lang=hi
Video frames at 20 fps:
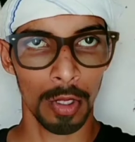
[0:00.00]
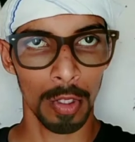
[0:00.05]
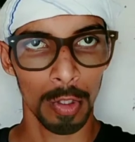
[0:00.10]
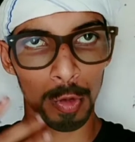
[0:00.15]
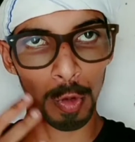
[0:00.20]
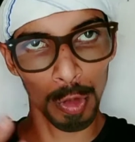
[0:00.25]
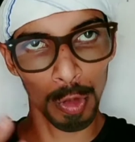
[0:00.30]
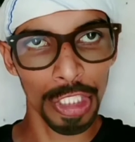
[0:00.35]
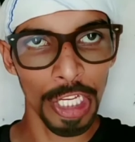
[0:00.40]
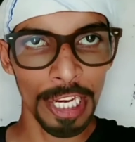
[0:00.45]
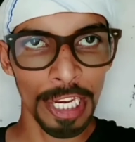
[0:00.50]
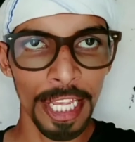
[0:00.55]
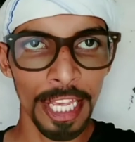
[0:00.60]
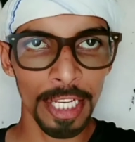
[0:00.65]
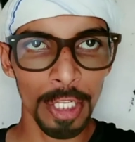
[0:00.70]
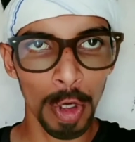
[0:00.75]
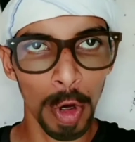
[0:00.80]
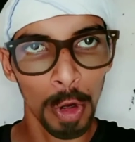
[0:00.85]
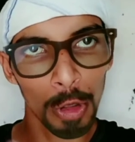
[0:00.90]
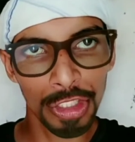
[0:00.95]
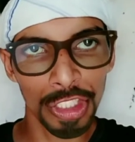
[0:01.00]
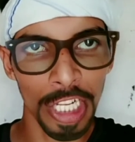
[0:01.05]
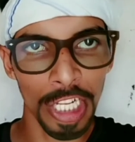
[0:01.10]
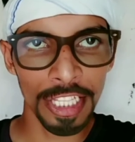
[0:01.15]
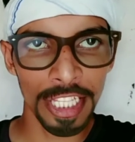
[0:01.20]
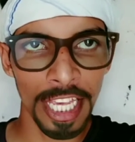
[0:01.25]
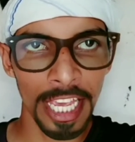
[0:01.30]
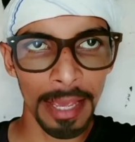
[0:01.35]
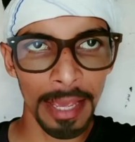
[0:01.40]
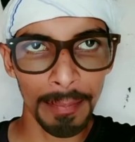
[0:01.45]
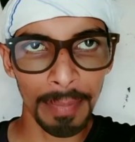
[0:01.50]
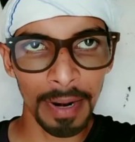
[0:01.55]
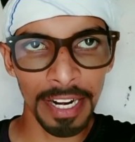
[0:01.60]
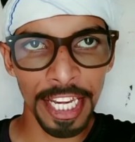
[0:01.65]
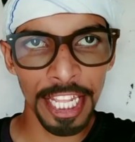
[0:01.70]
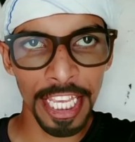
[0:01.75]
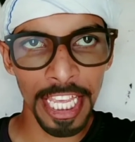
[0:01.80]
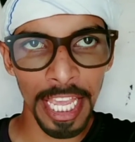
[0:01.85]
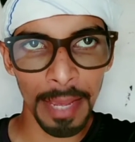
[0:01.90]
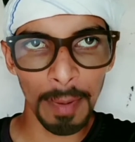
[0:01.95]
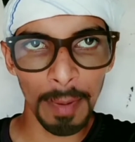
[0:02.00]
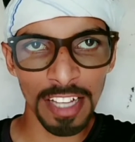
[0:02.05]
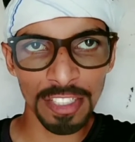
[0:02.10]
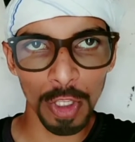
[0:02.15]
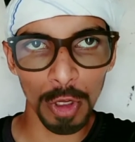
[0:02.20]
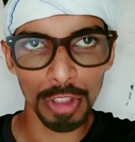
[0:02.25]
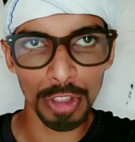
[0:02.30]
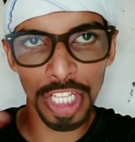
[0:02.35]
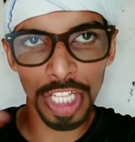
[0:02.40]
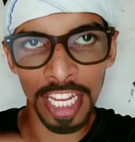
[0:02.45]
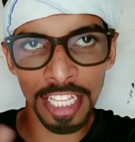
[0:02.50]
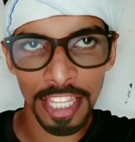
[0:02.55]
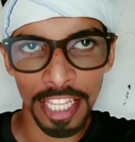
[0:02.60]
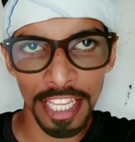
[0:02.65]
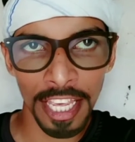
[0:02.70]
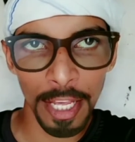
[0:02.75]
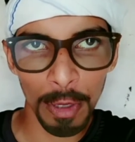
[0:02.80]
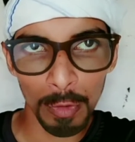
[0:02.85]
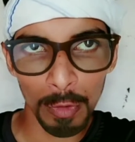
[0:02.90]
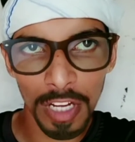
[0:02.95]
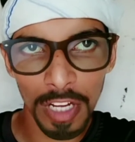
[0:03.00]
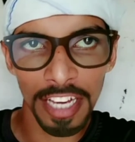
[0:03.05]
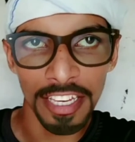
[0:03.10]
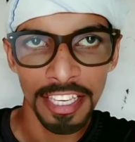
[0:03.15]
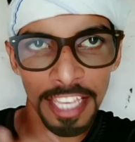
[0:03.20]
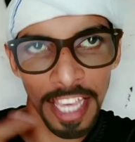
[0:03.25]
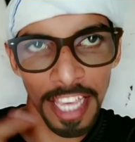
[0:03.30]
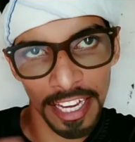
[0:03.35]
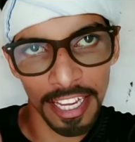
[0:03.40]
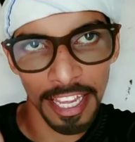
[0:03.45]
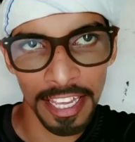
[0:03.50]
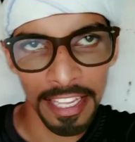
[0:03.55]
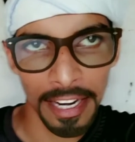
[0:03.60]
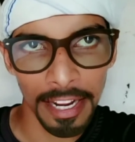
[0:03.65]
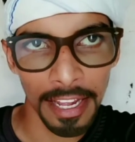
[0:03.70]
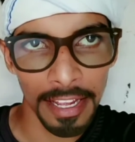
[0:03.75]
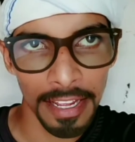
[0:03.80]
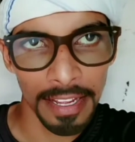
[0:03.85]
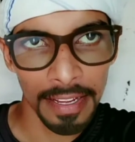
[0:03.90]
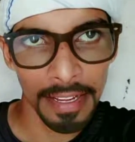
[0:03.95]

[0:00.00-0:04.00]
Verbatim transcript: तो चलिए खुद चलते हैं बंटी के पास और जानते हैं उनका क्या कहना है